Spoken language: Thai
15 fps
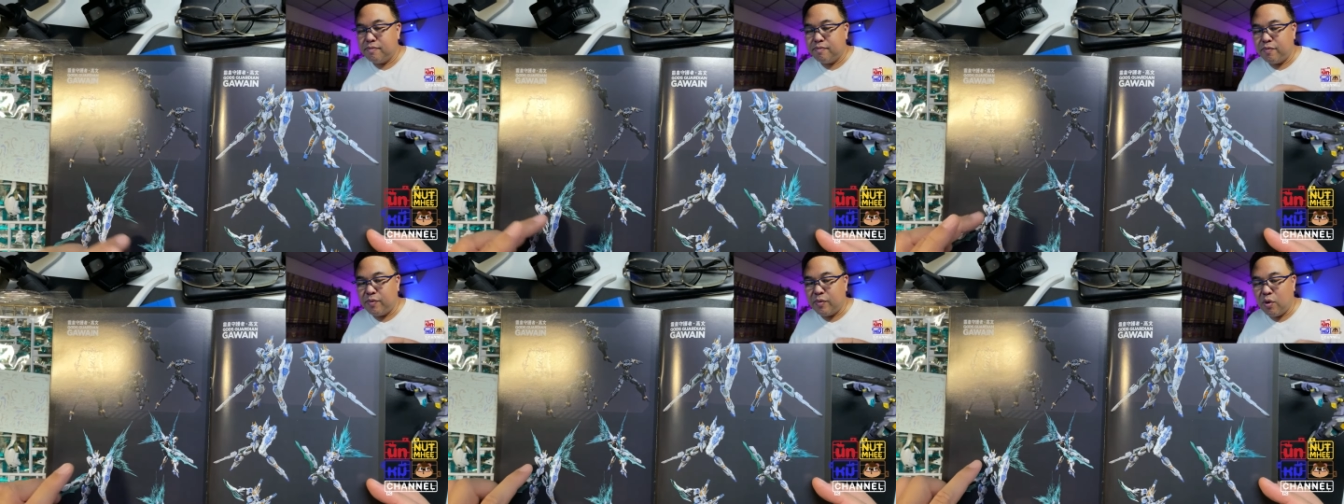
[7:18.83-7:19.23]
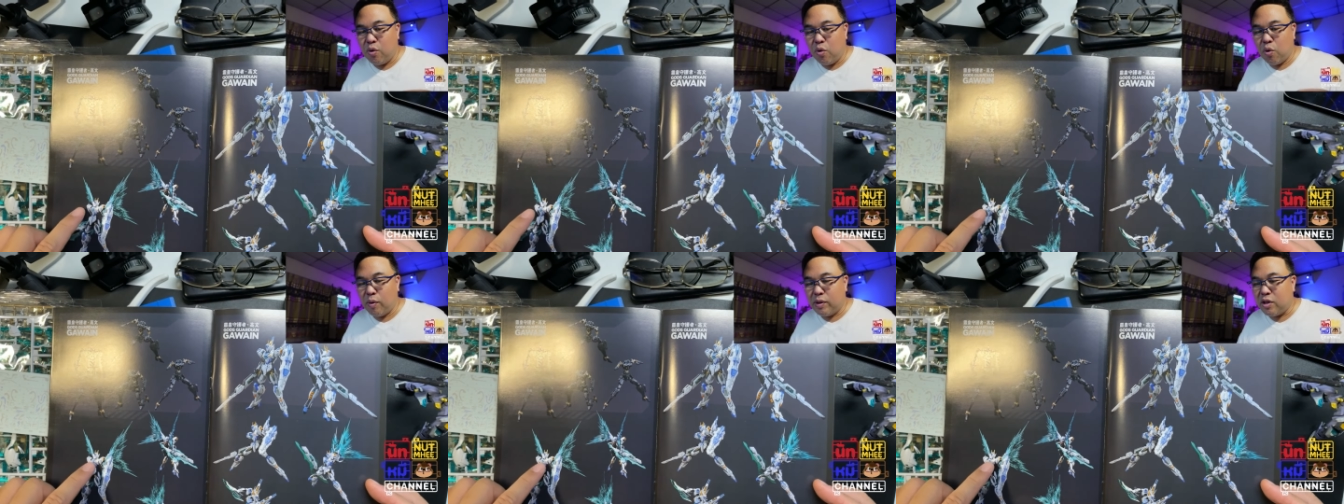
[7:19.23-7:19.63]
โห
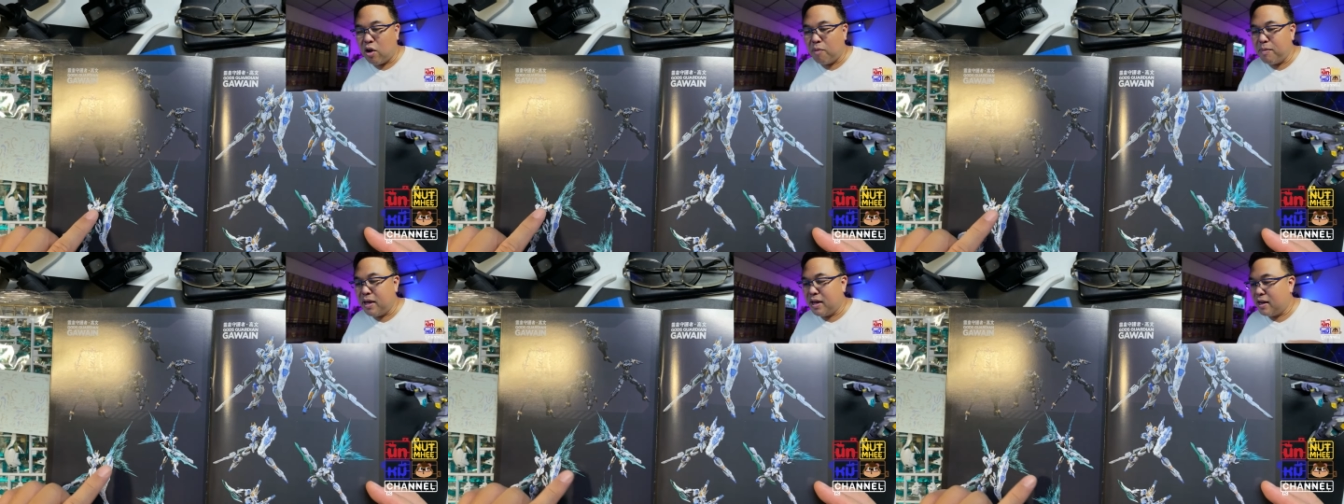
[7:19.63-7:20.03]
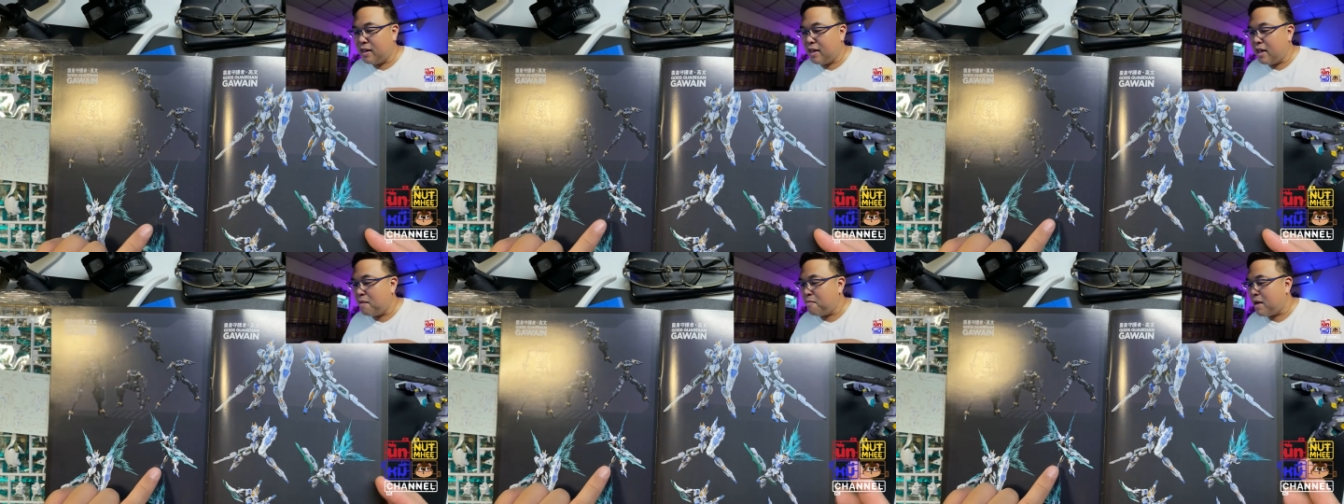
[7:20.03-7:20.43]
ต่อปีกก็เท่
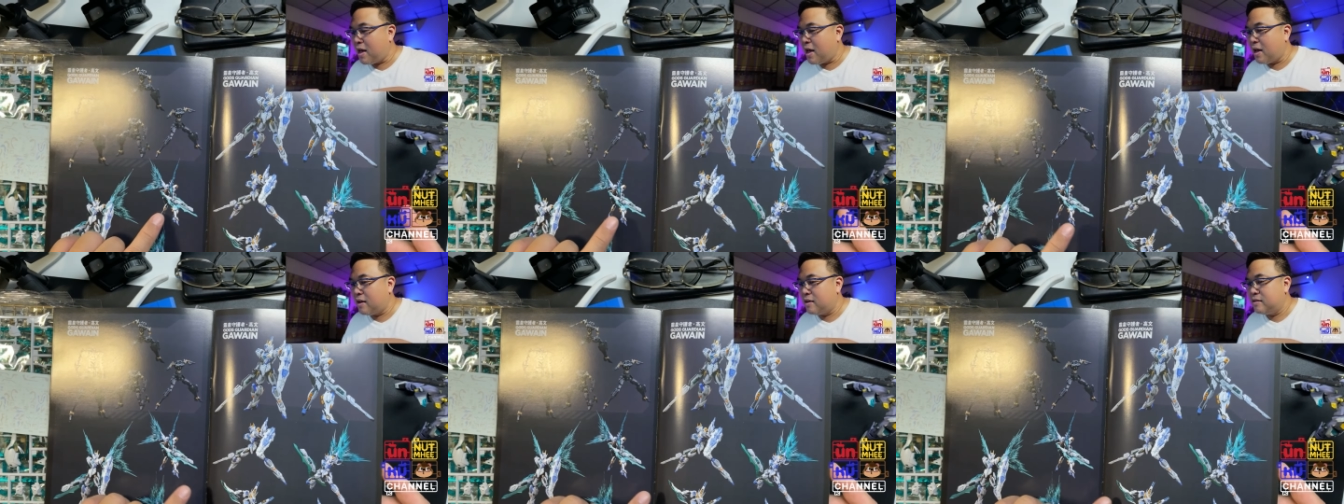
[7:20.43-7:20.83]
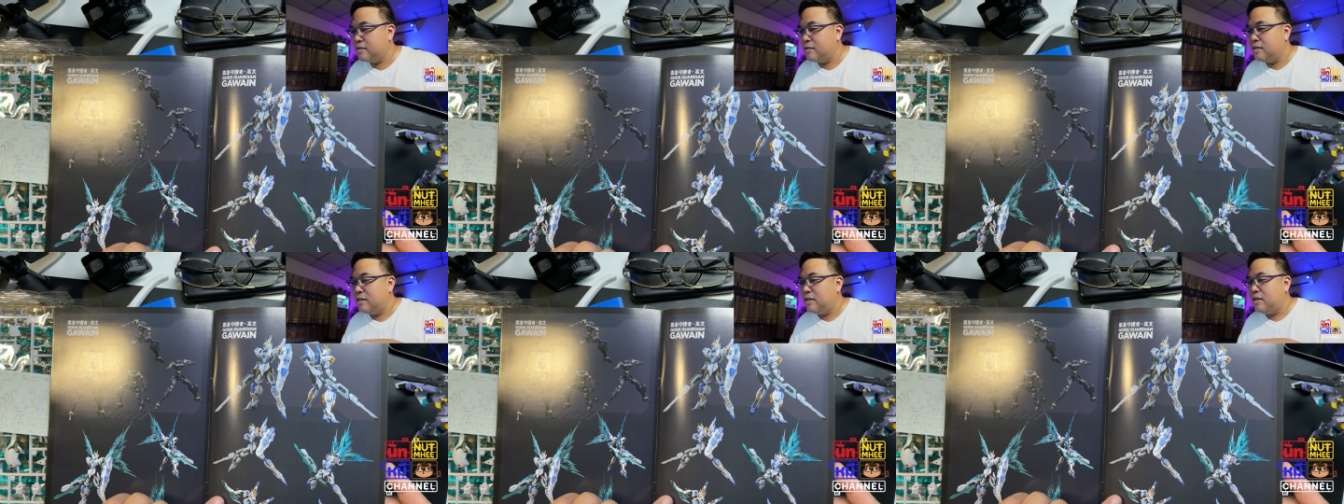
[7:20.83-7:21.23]
มาก
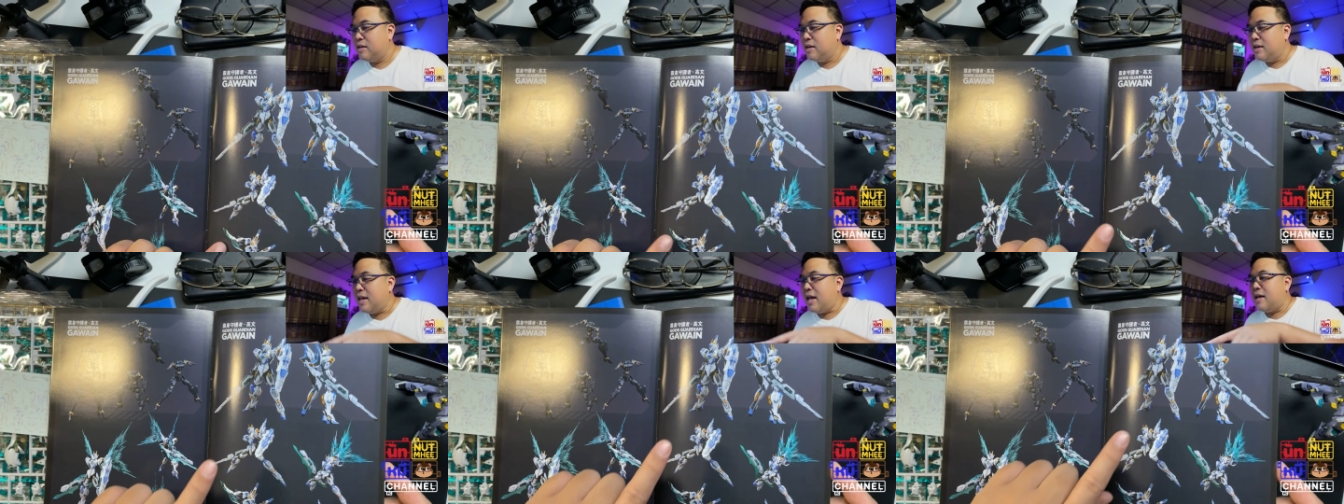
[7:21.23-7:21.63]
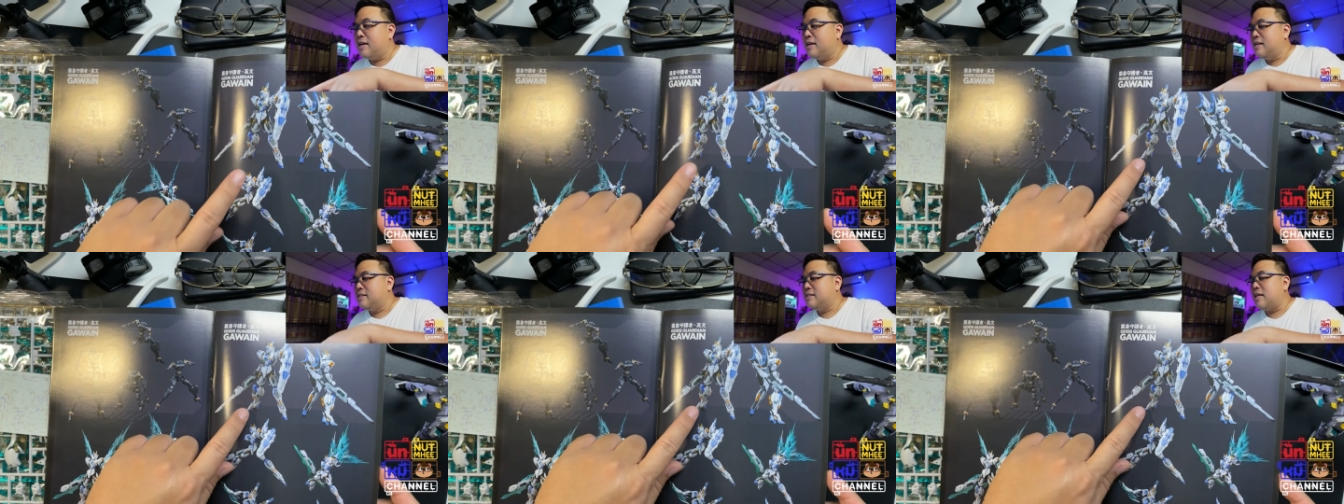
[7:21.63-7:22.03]
เนี่ย
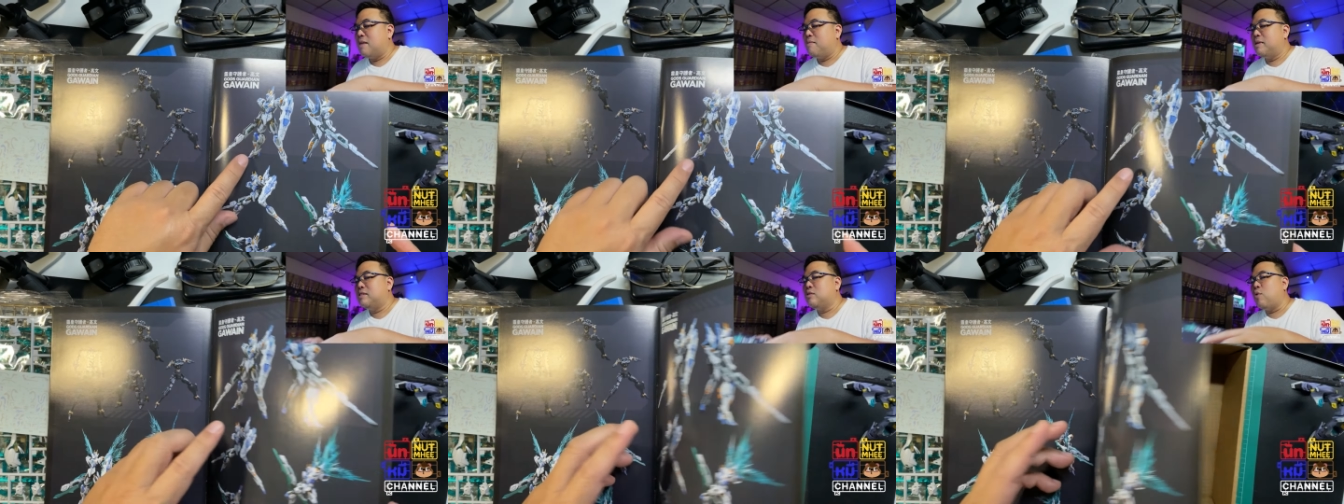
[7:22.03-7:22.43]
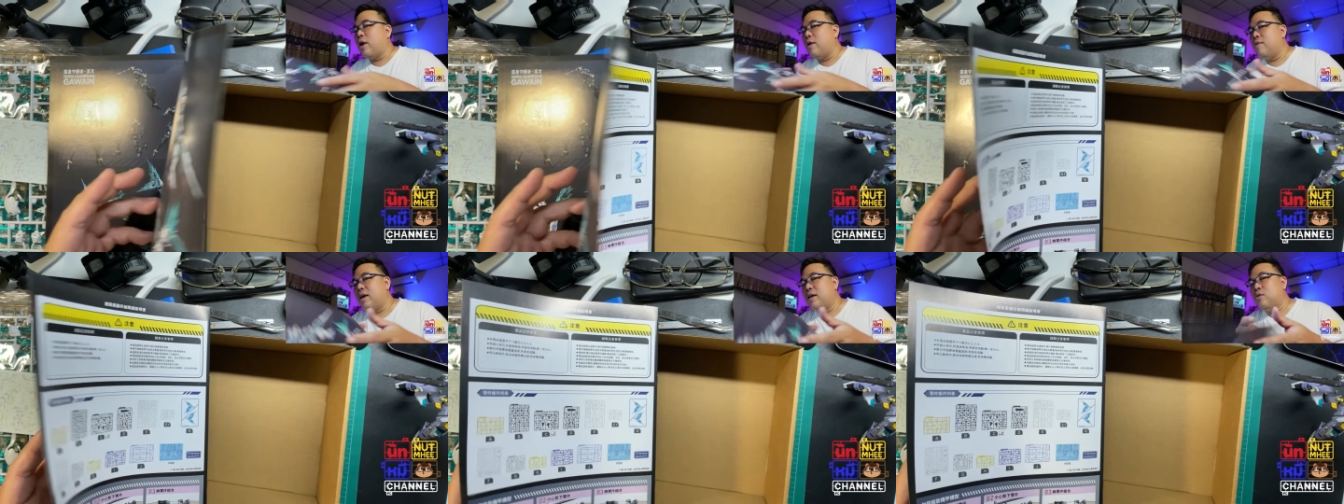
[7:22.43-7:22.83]
สีมันสวย
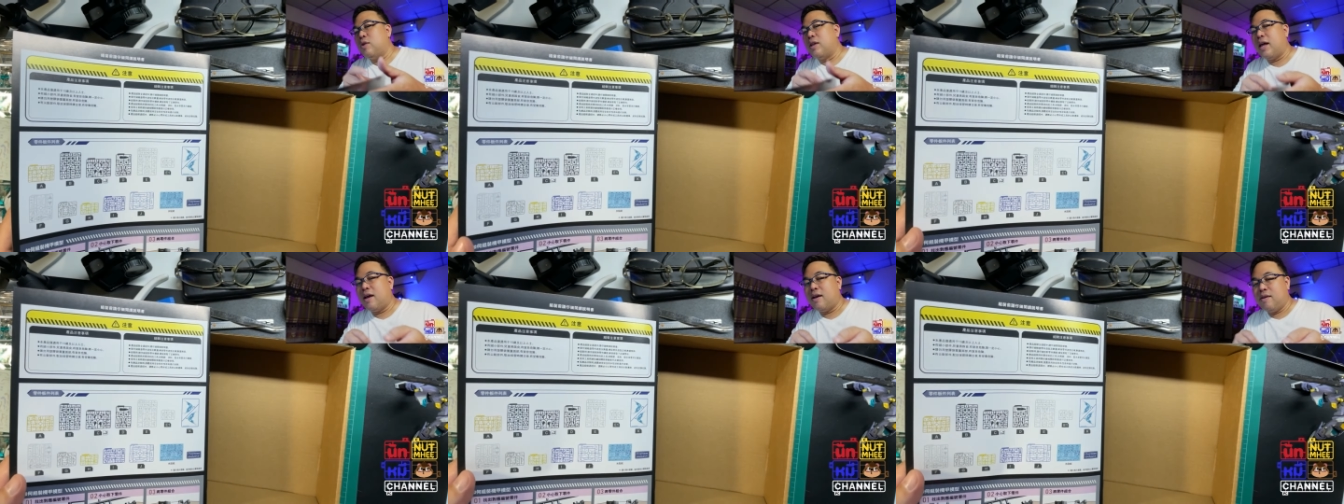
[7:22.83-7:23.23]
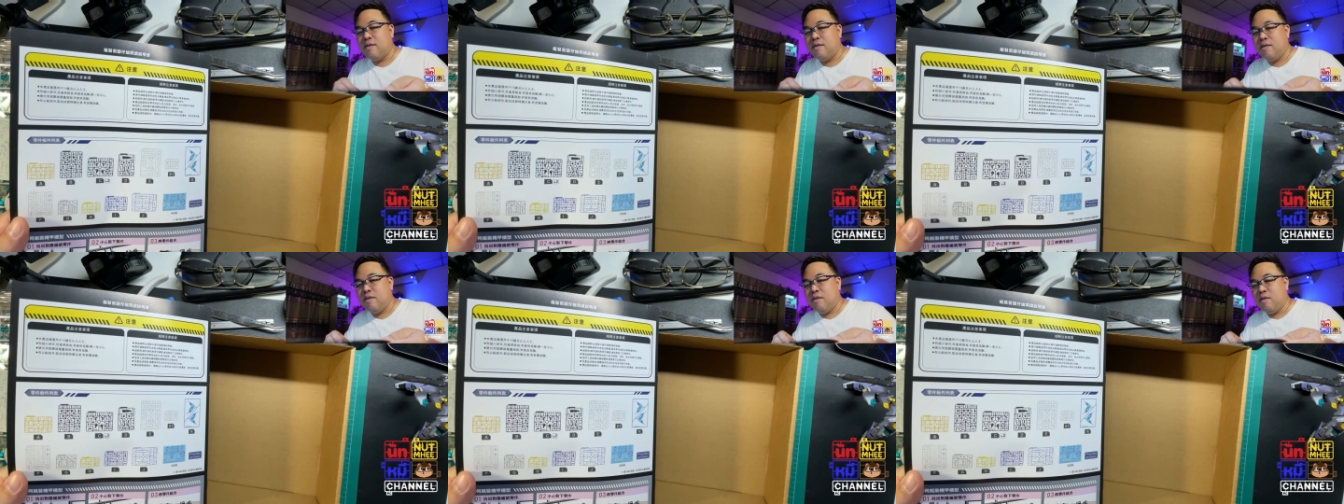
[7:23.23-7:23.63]
เว้ยตัวเนี้ย
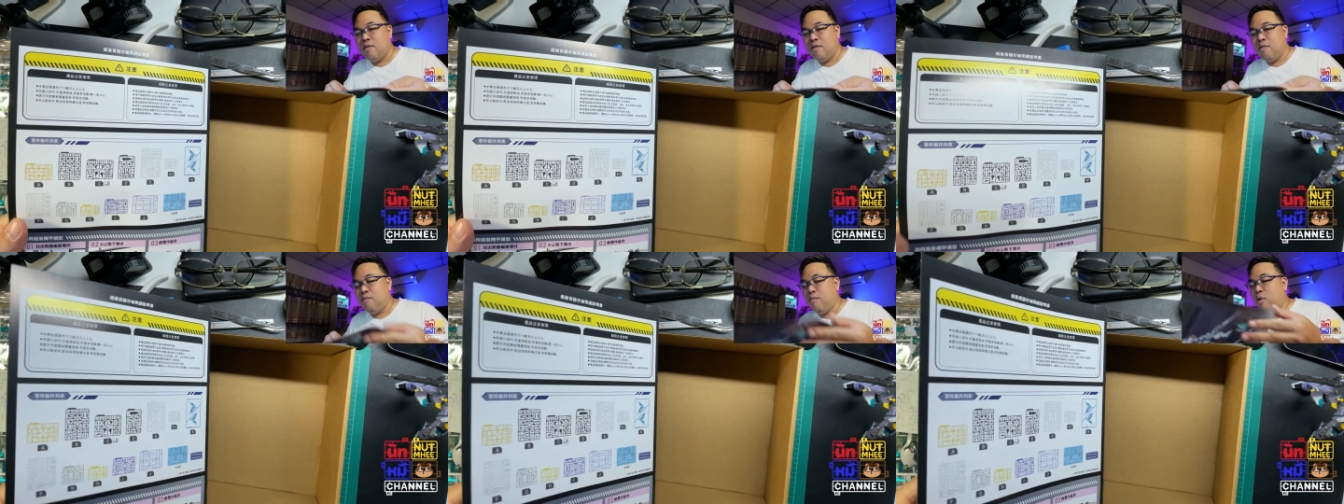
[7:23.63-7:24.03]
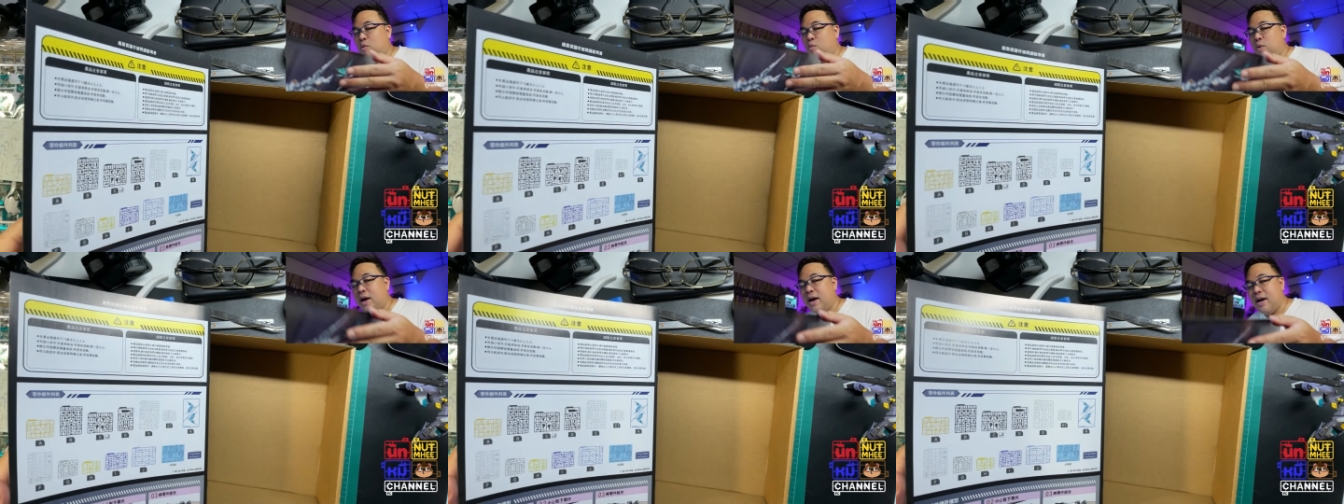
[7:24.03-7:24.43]
ผมว่า